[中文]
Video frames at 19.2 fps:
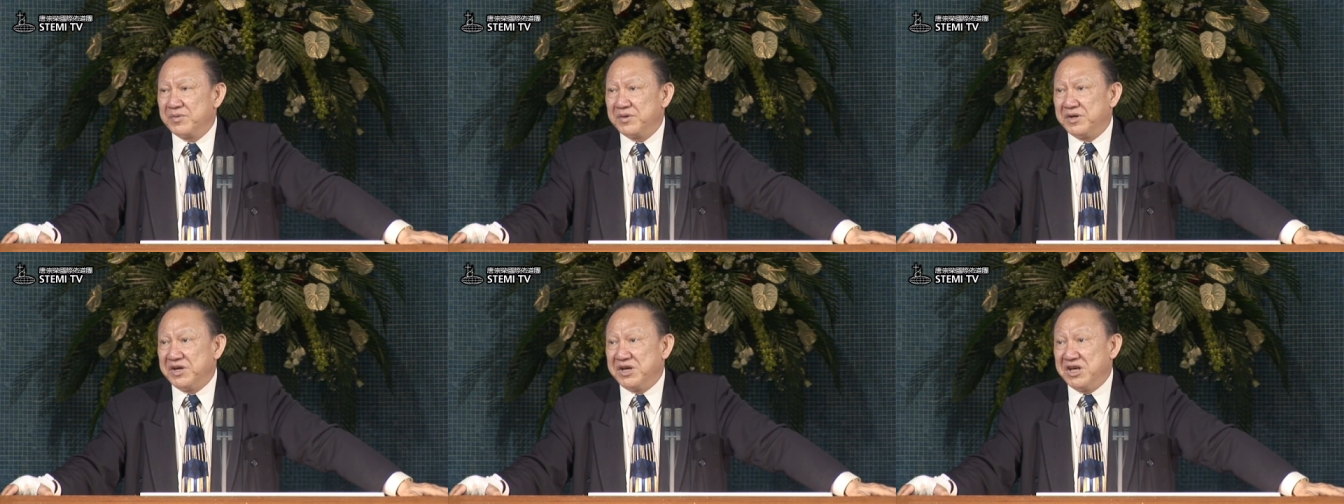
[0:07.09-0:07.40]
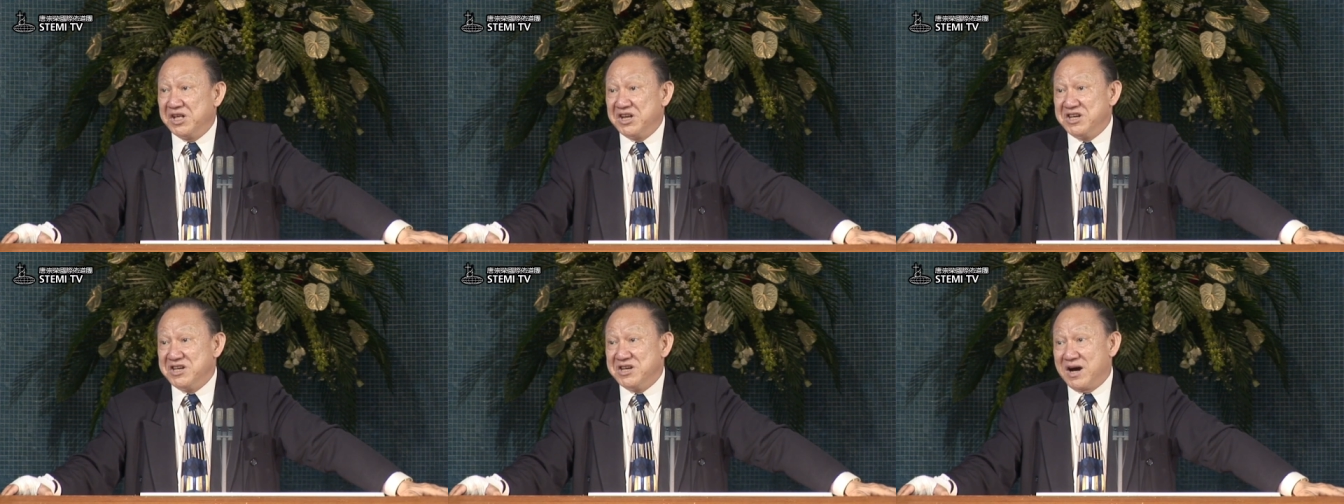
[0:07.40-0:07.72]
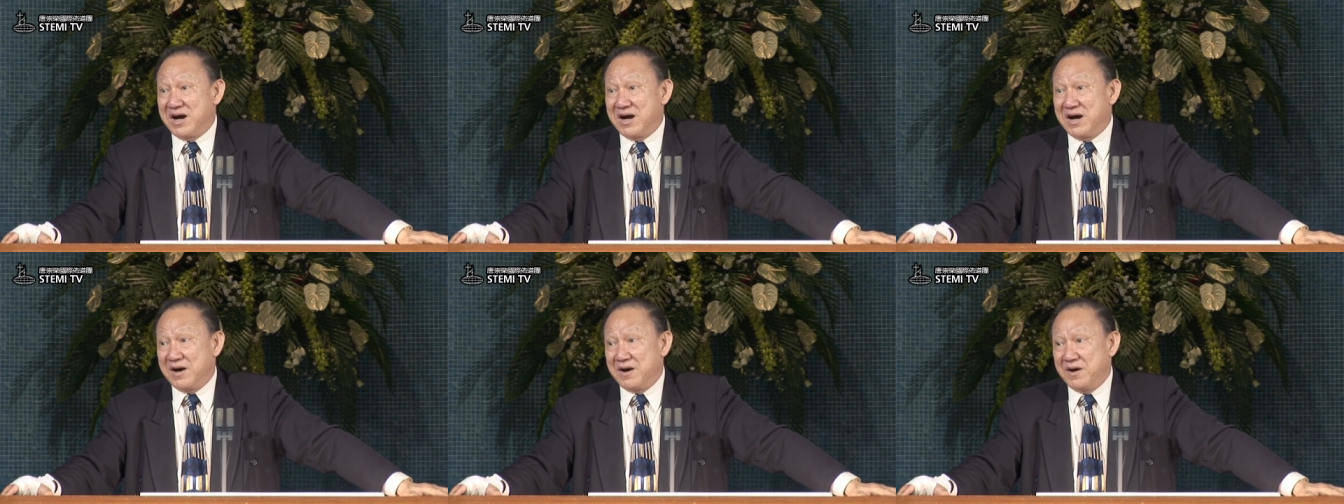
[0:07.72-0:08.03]
以利
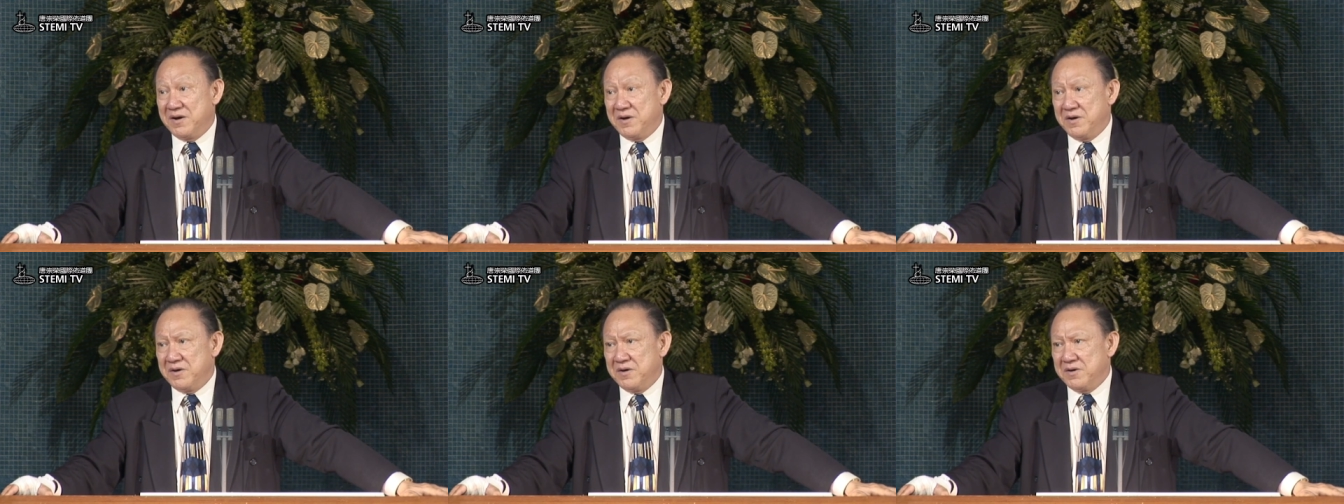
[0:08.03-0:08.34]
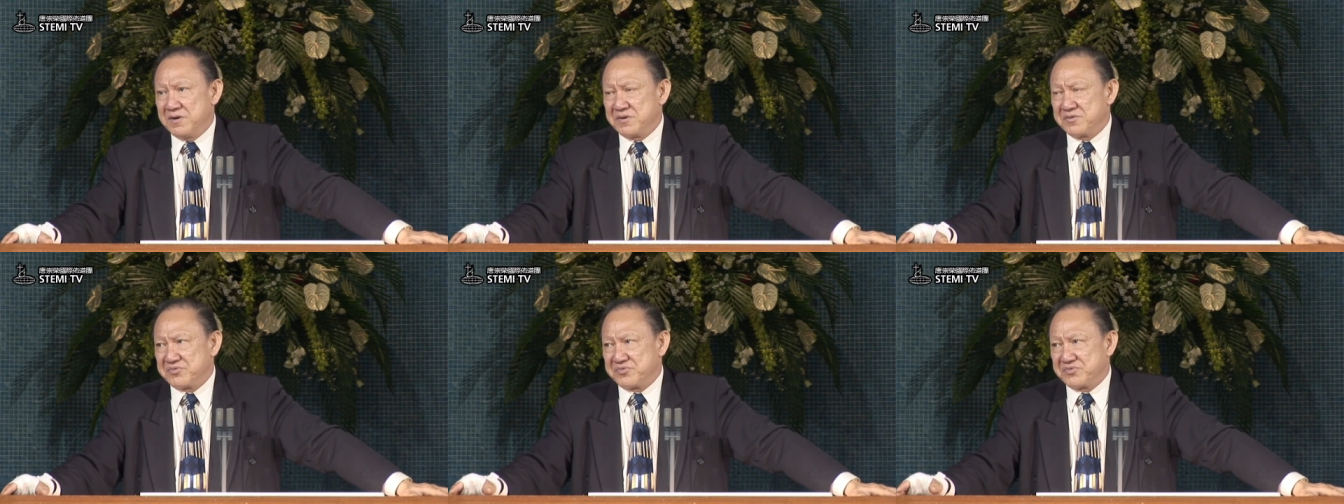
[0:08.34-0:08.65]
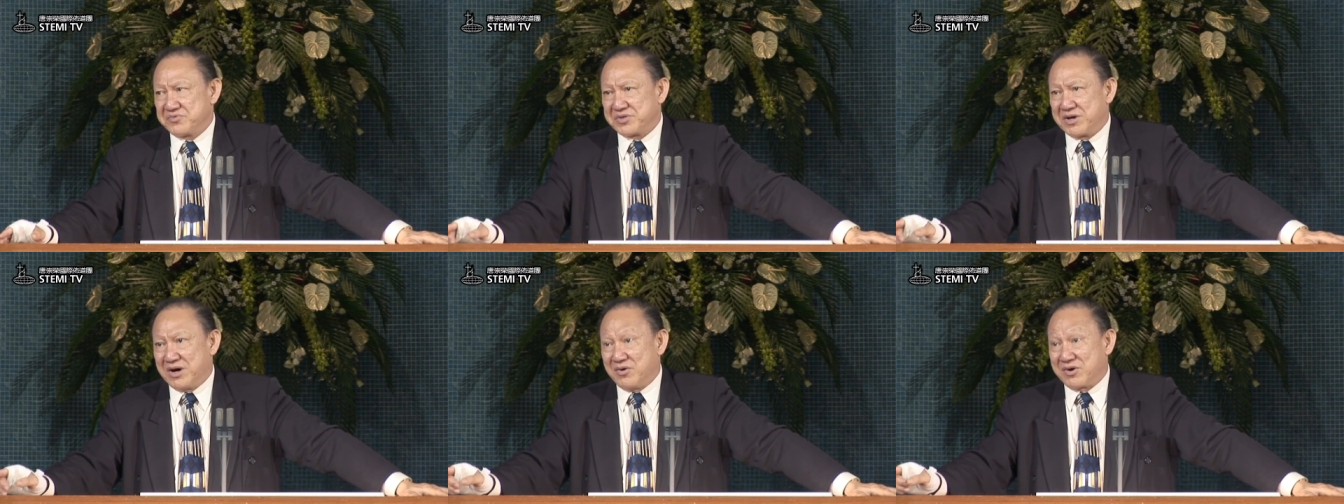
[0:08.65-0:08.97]
亚
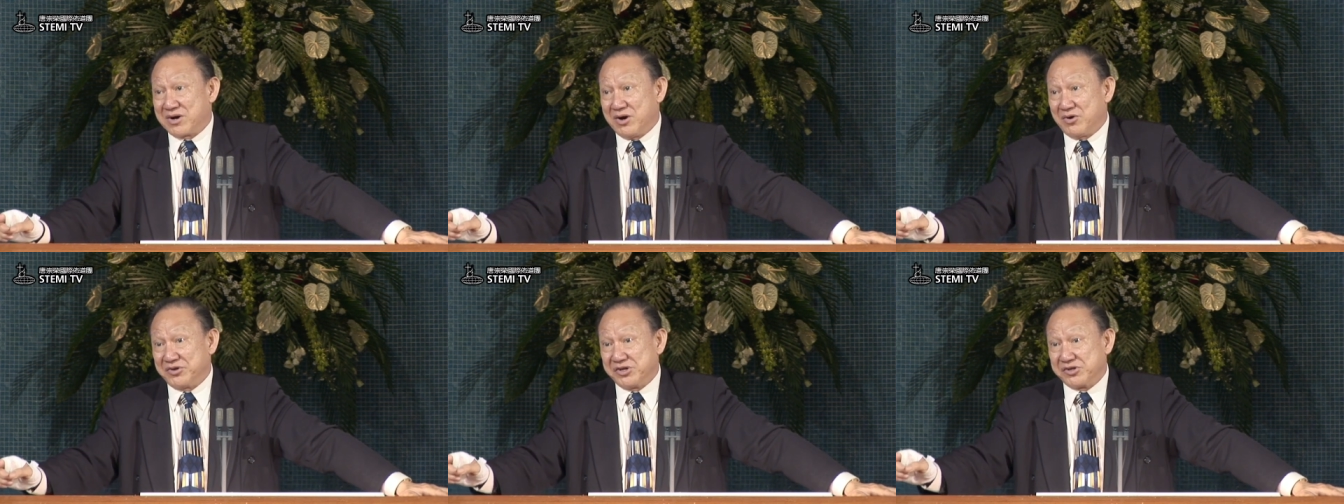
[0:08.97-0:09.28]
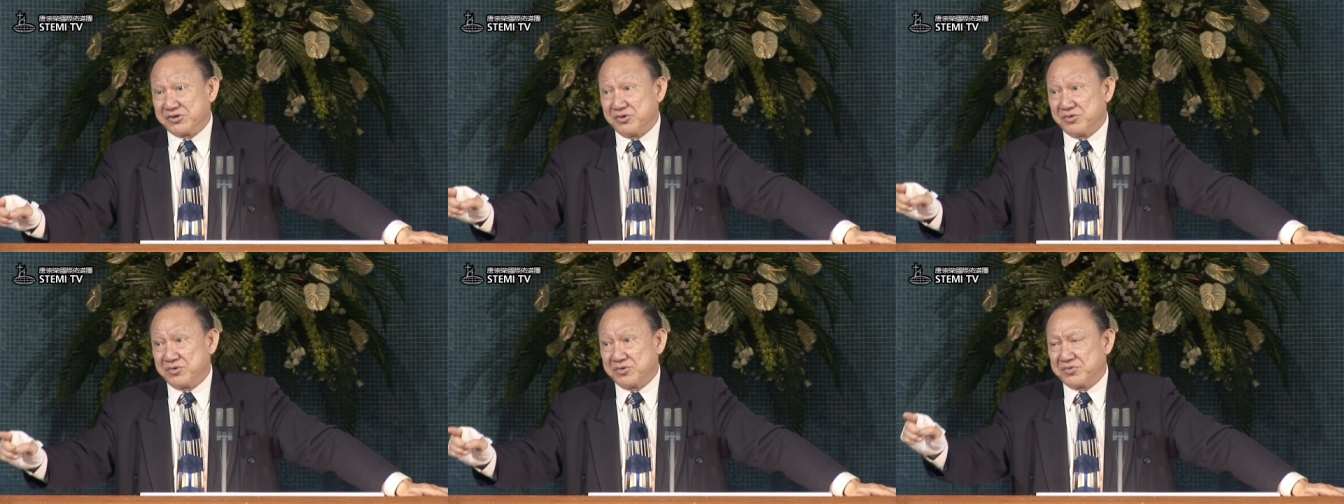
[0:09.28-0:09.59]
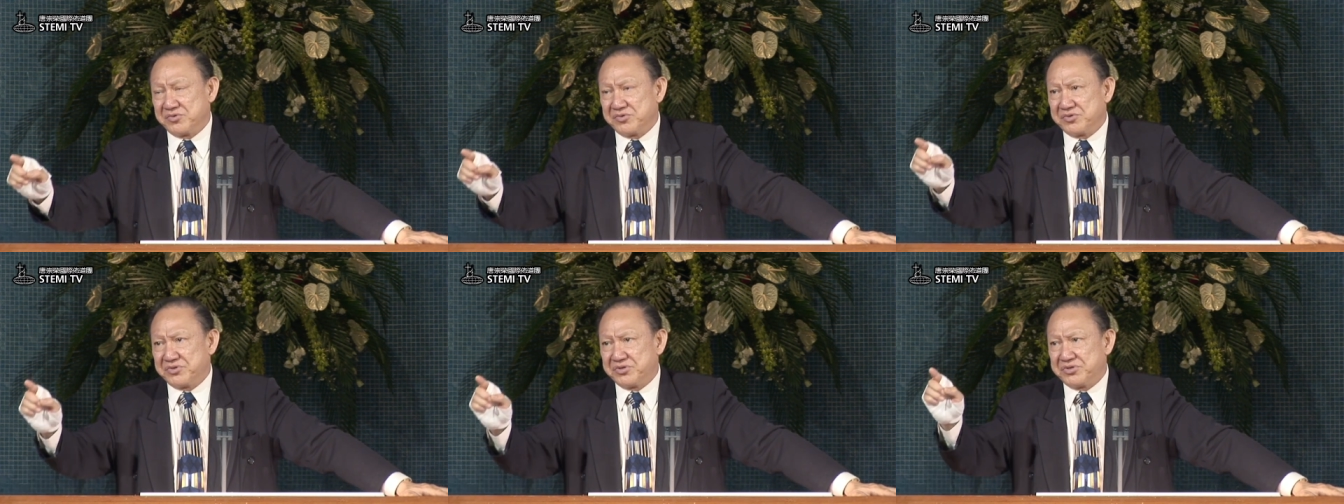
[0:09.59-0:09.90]
祷告的时候，
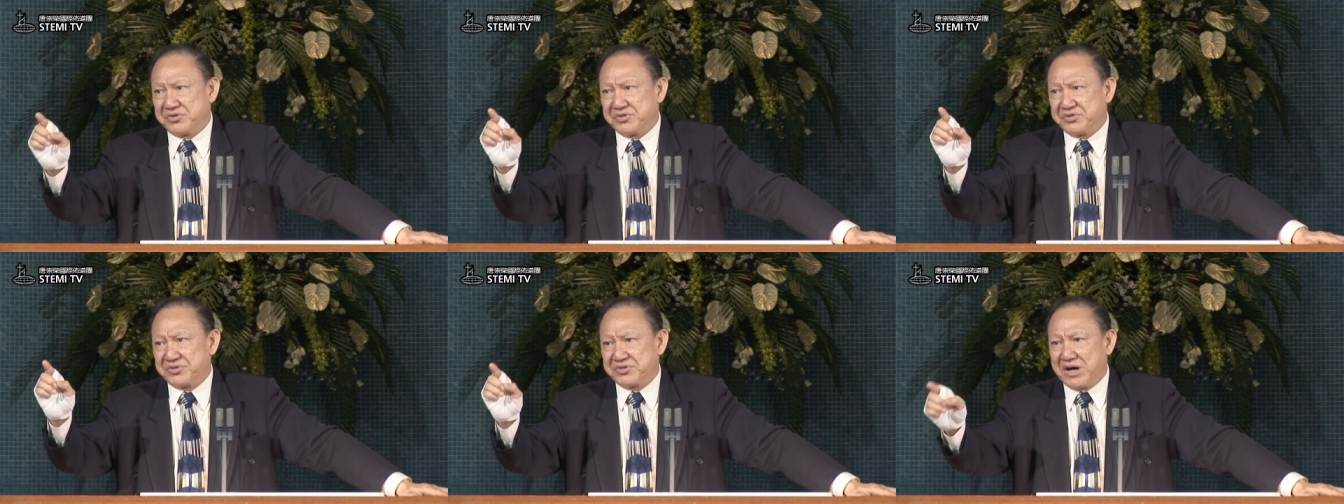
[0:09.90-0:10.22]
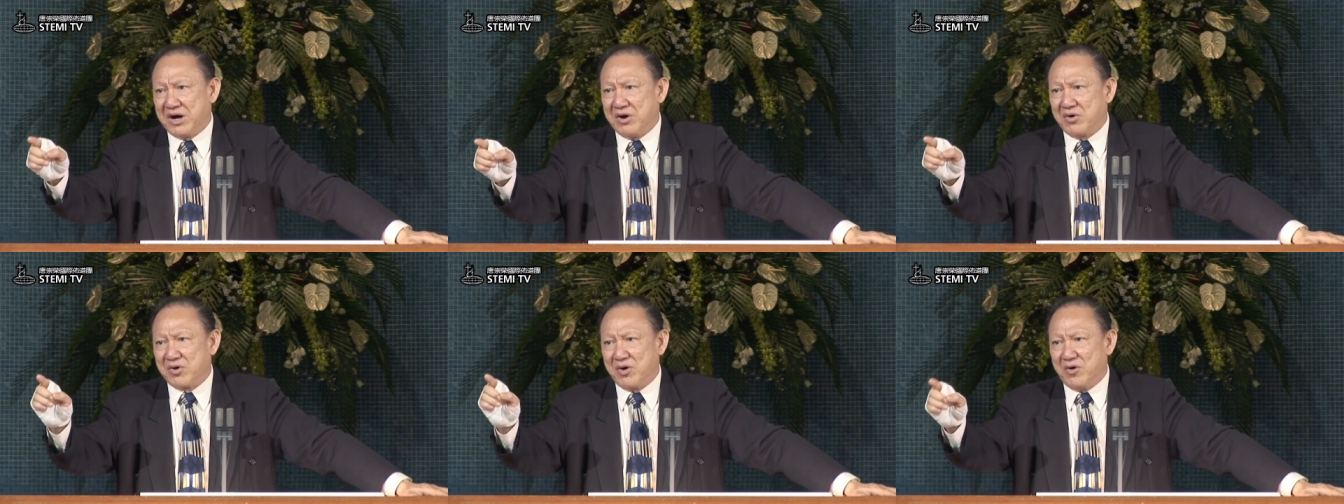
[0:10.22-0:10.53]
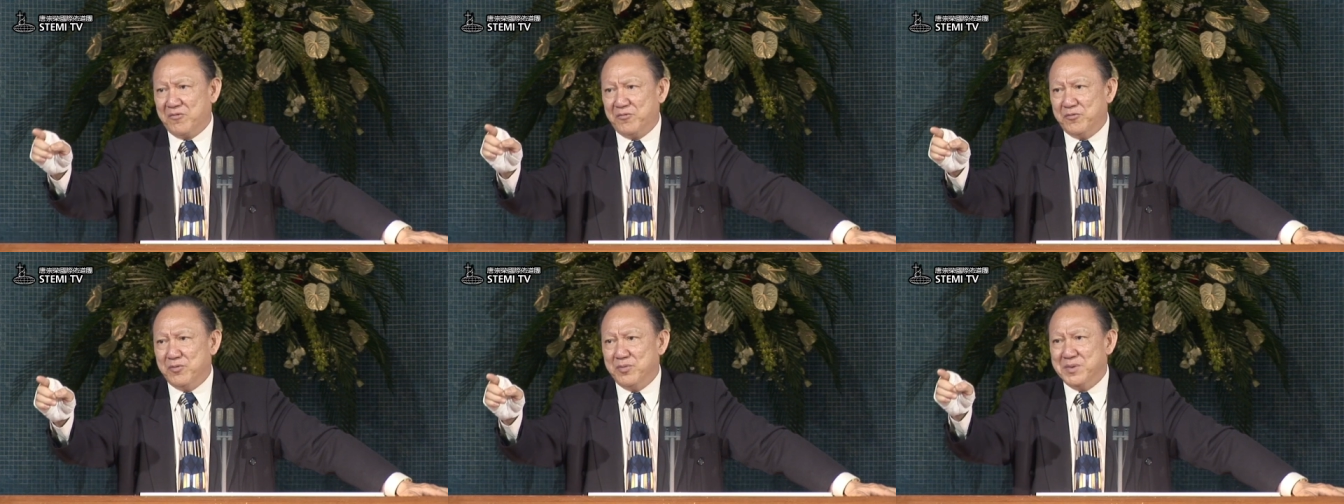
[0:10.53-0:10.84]
祷告
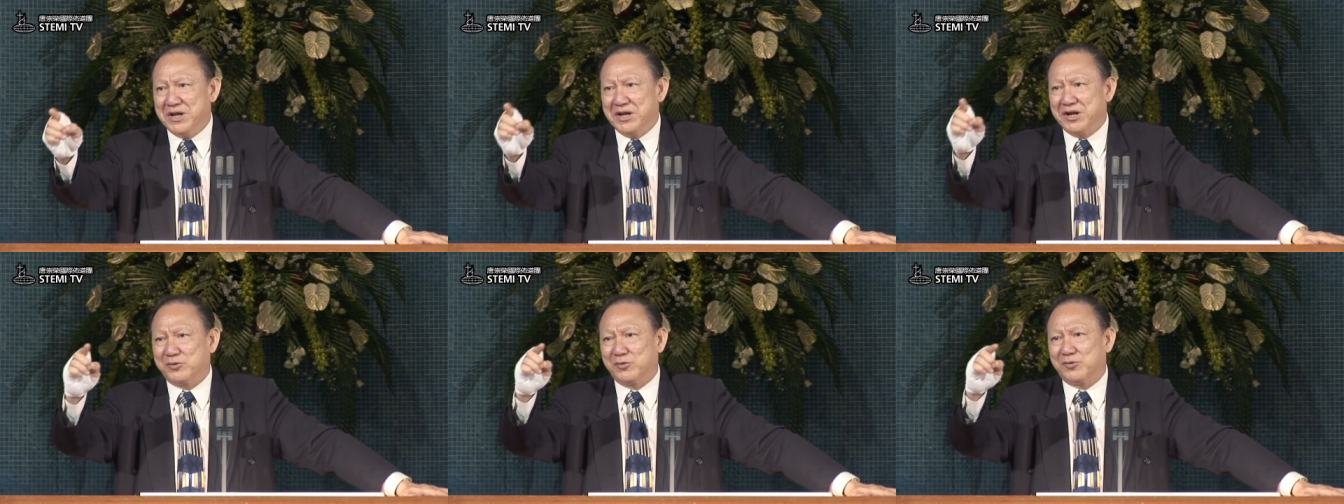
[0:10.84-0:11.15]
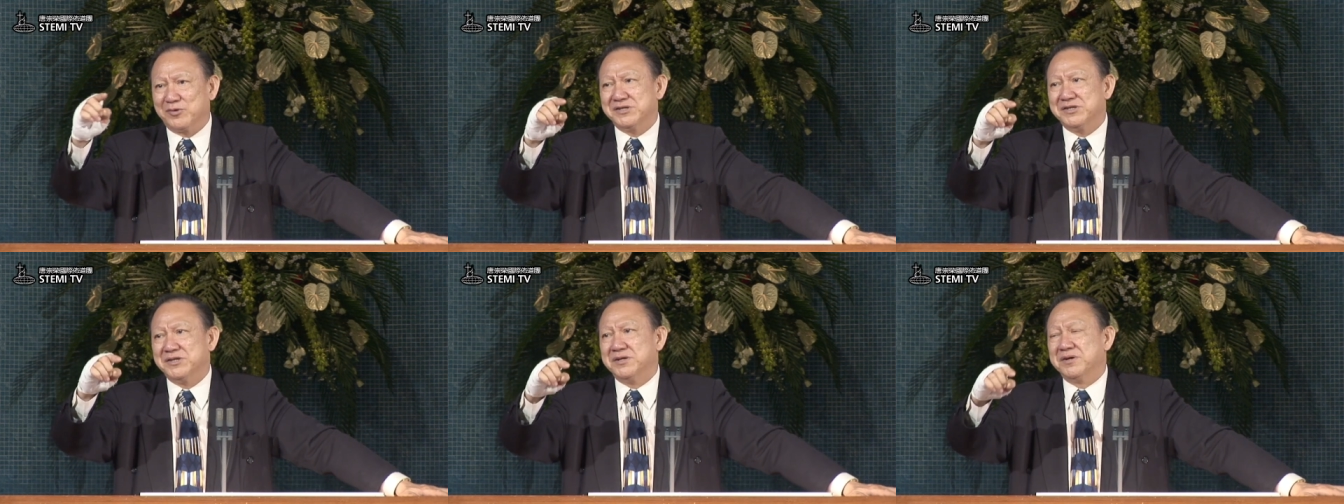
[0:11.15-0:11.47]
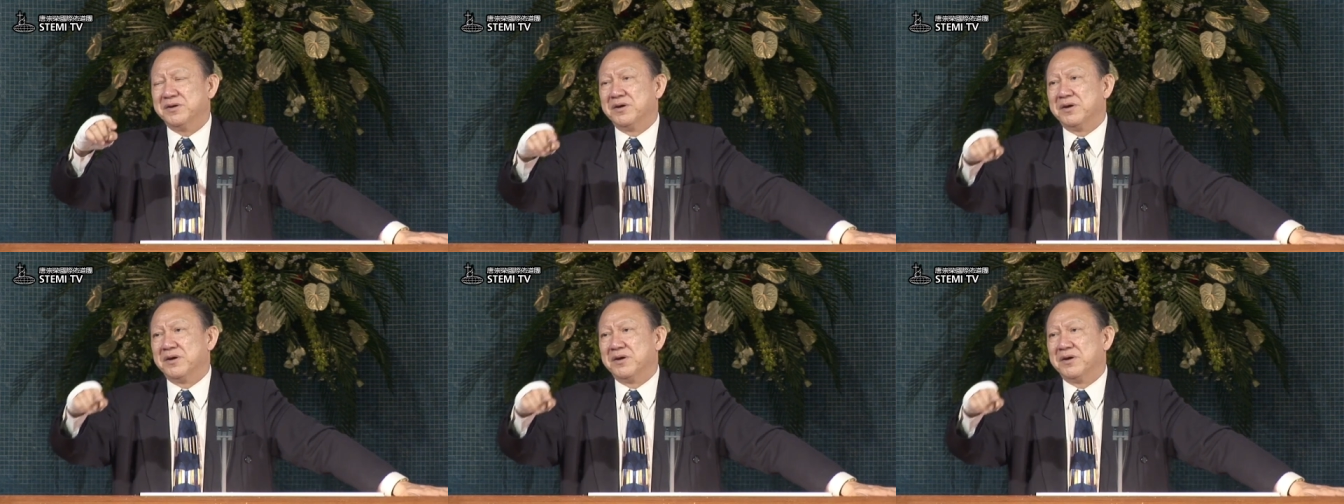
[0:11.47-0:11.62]
负面的东西。